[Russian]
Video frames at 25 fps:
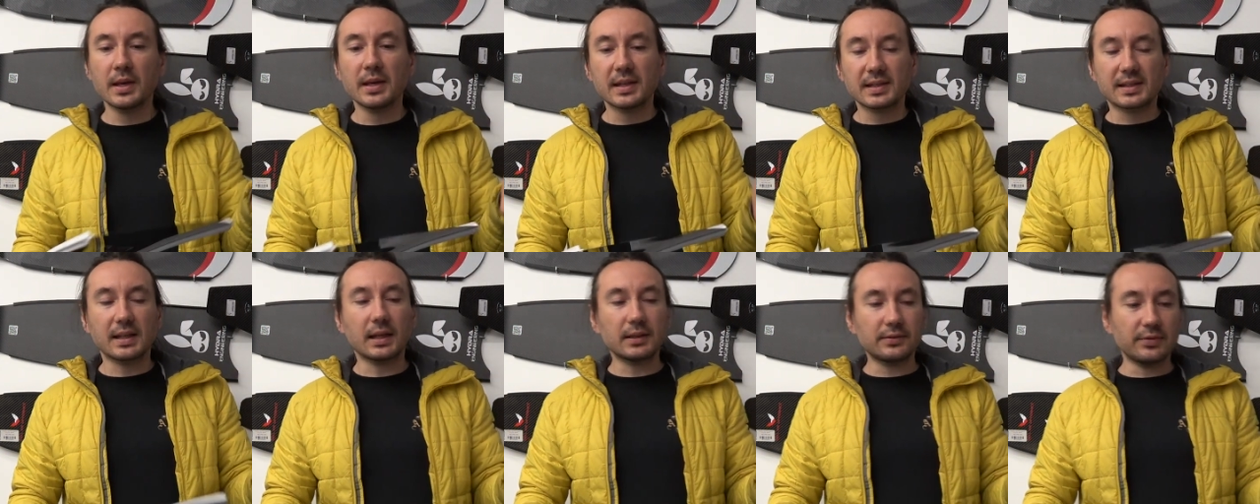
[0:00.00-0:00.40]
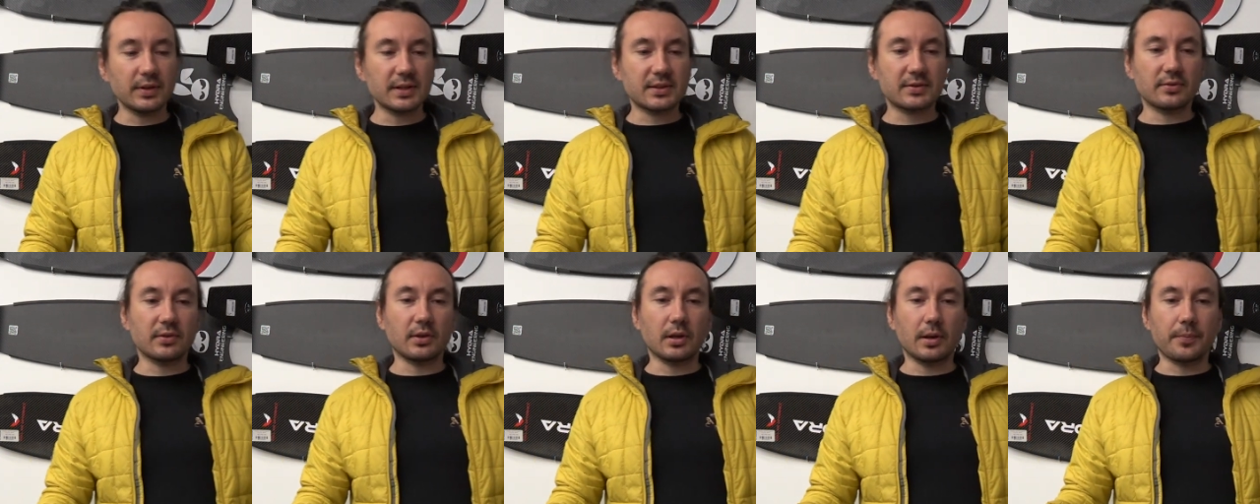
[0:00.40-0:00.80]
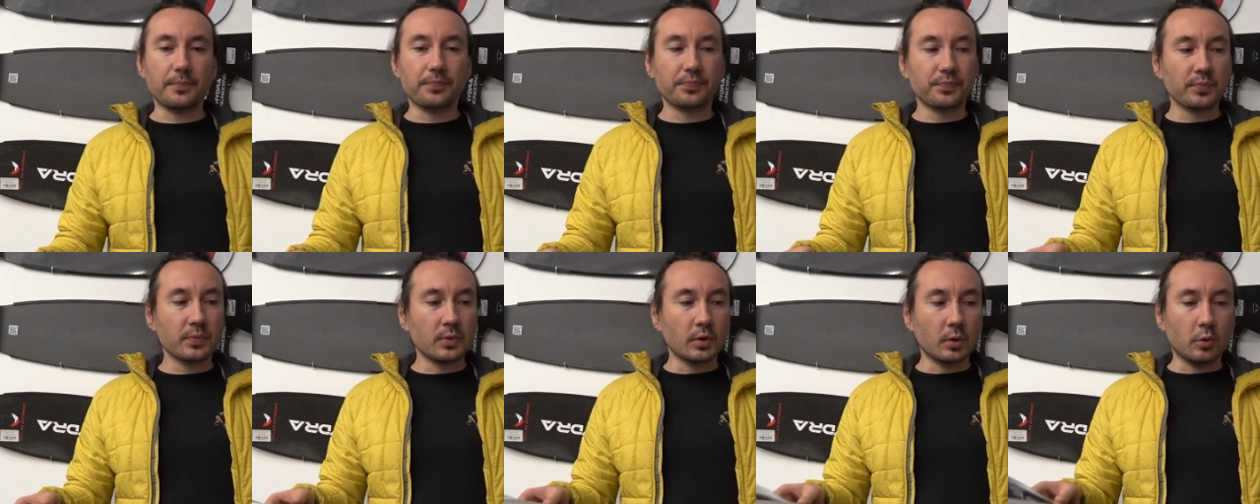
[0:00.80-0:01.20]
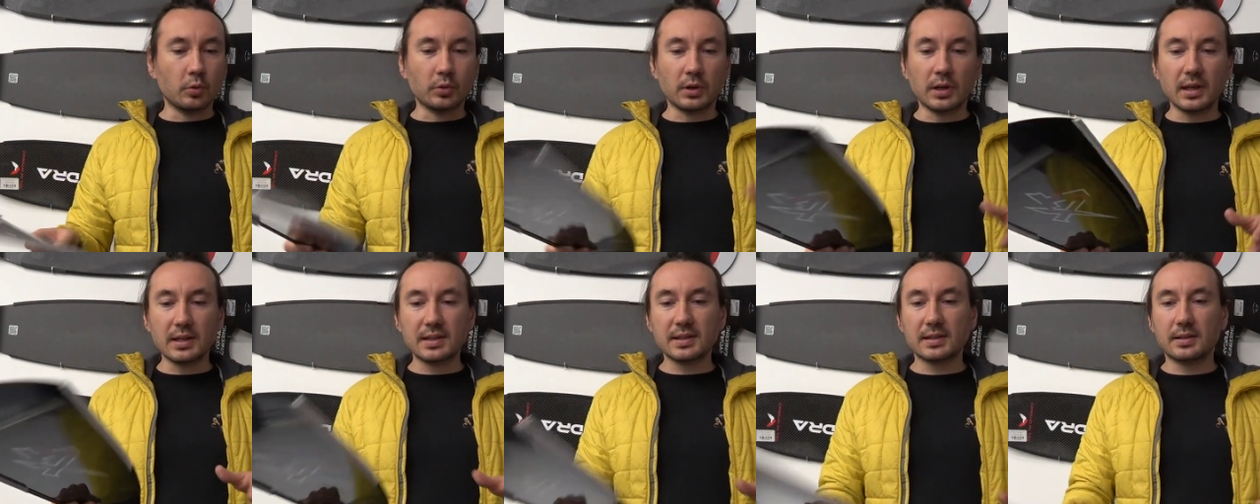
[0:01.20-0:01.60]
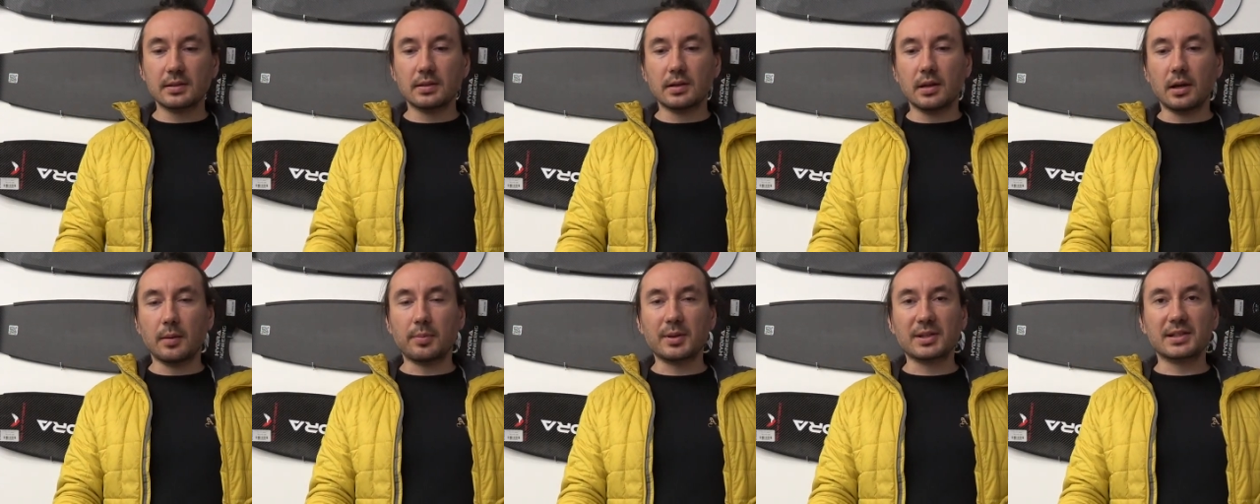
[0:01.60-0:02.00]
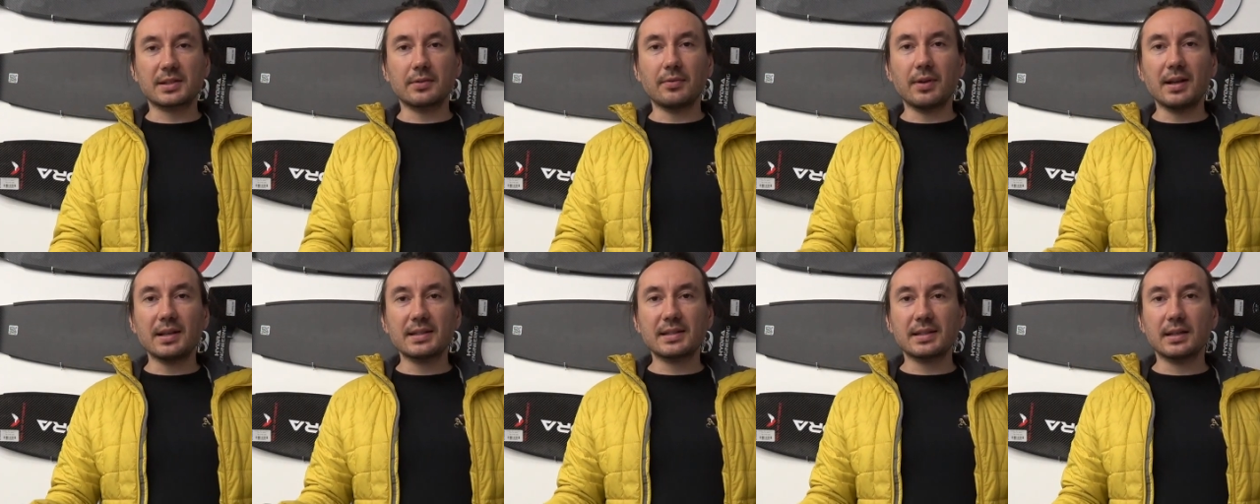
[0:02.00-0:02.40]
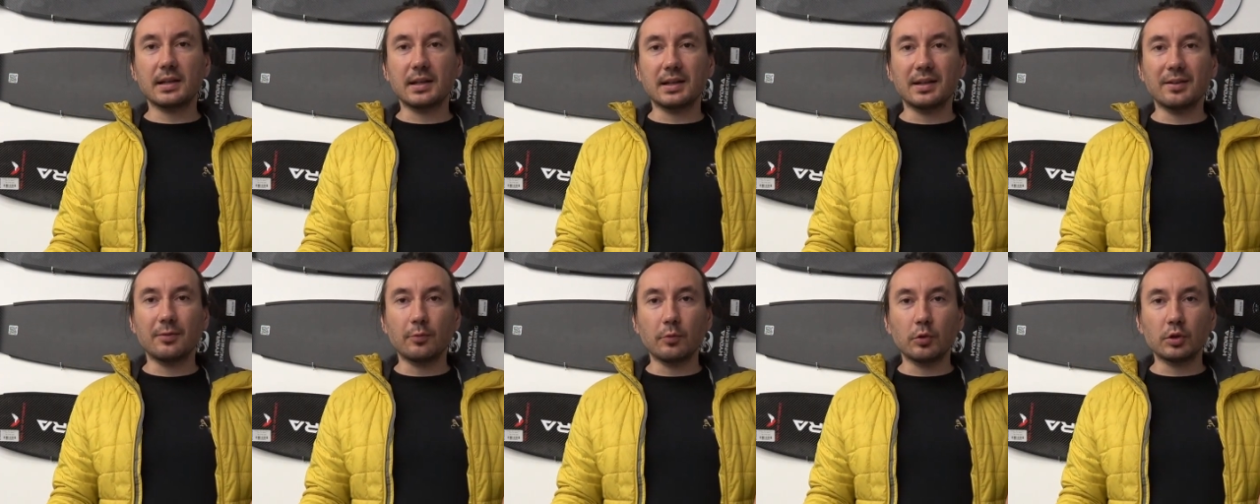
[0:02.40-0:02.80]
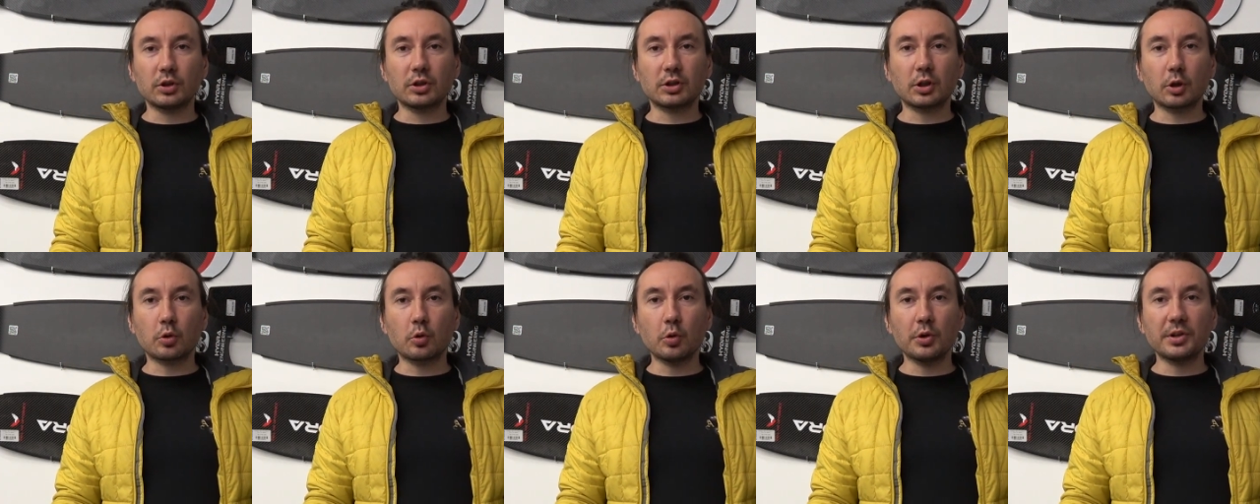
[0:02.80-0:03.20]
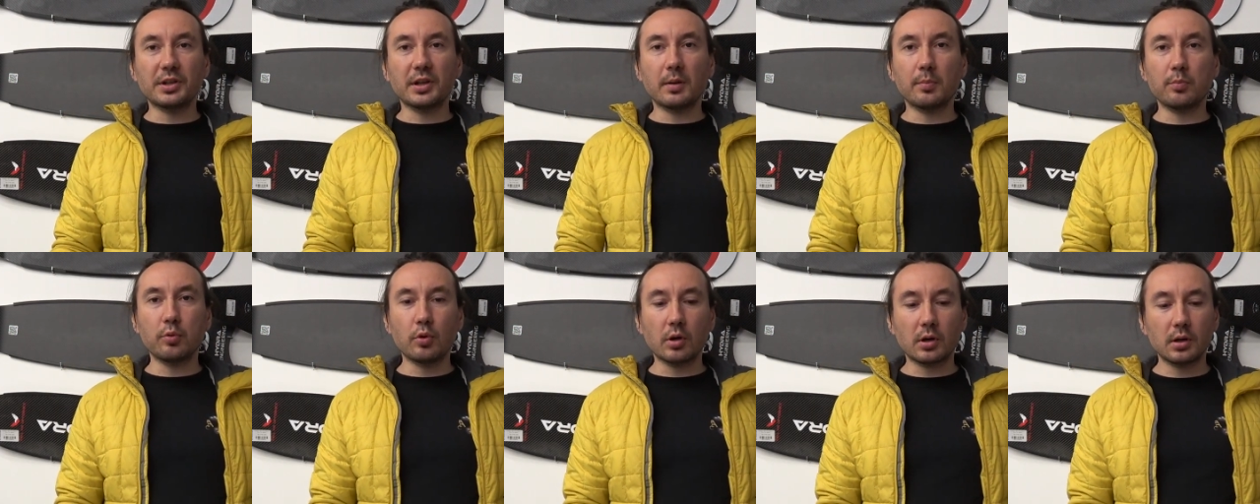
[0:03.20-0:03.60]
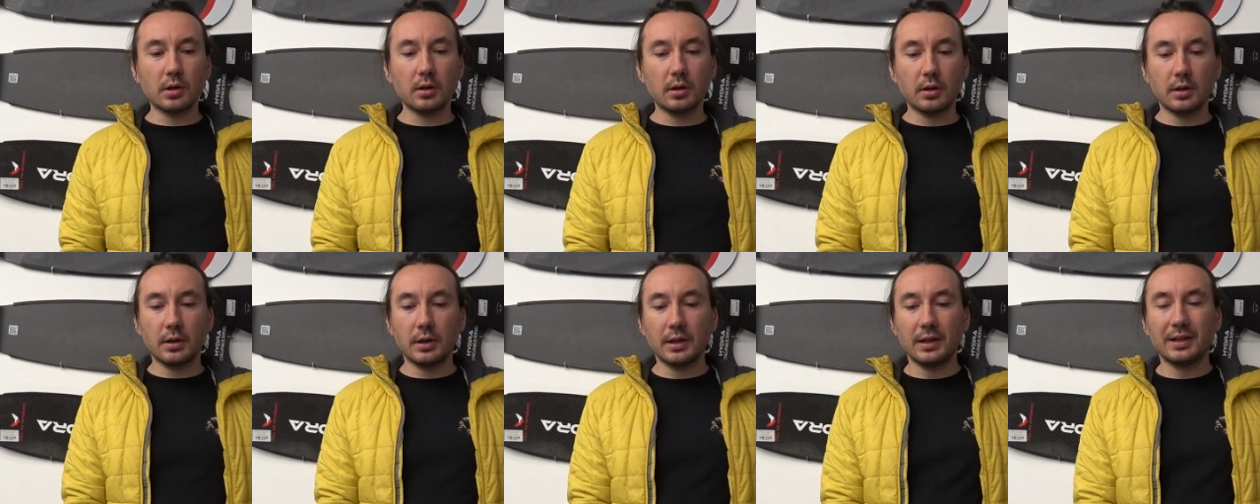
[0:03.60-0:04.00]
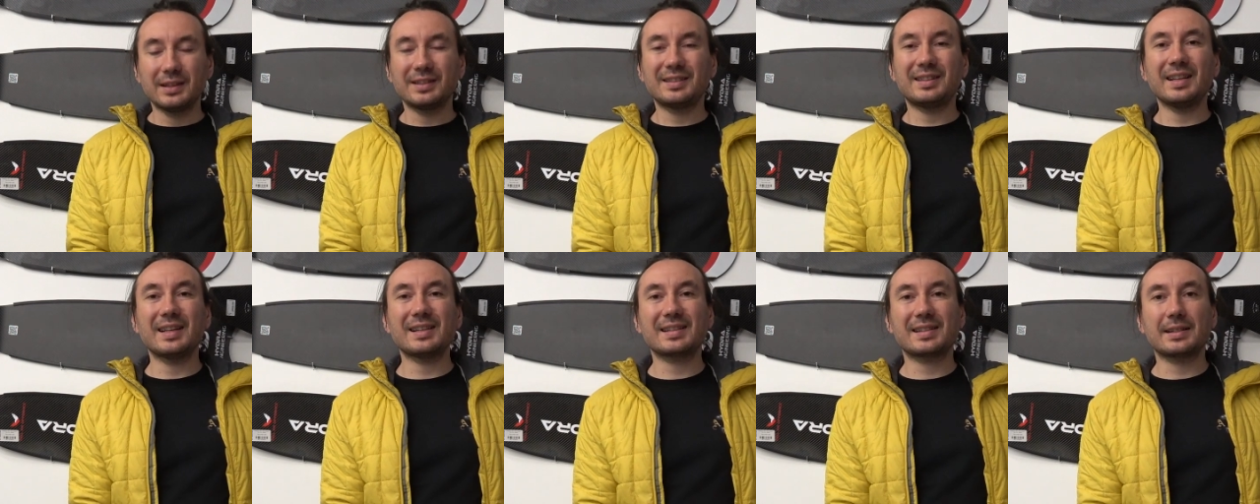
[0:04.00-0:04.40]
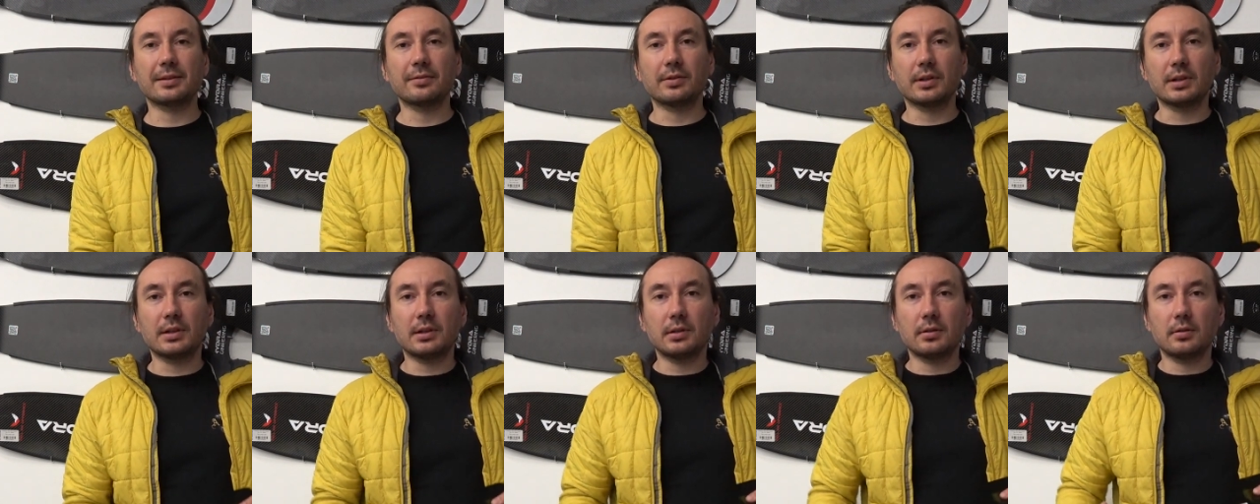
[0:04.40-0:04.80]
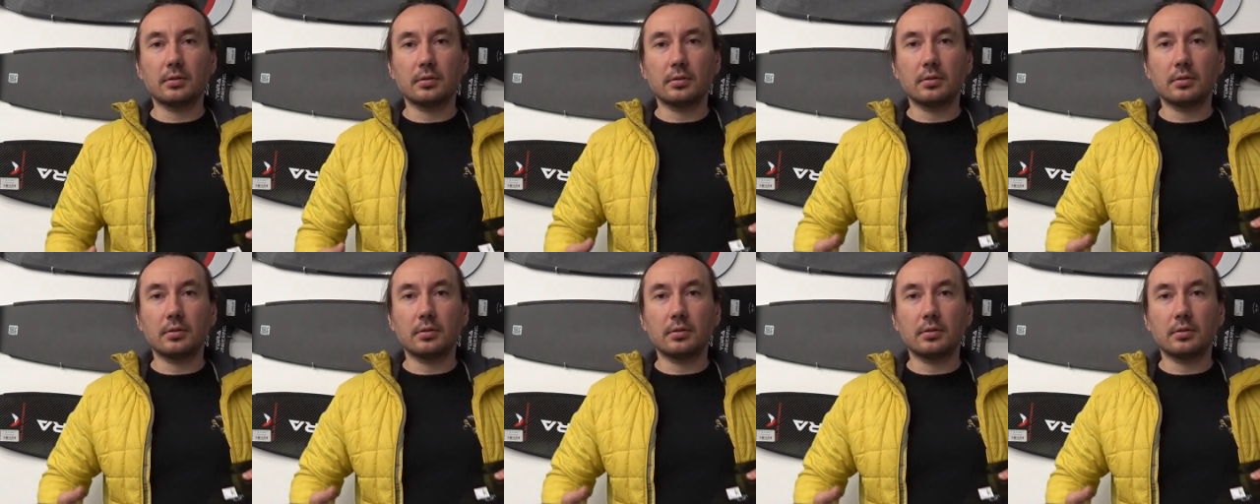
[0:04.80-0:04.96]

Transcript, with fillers: Соответственно, у нас образовался вот такой набор тестовых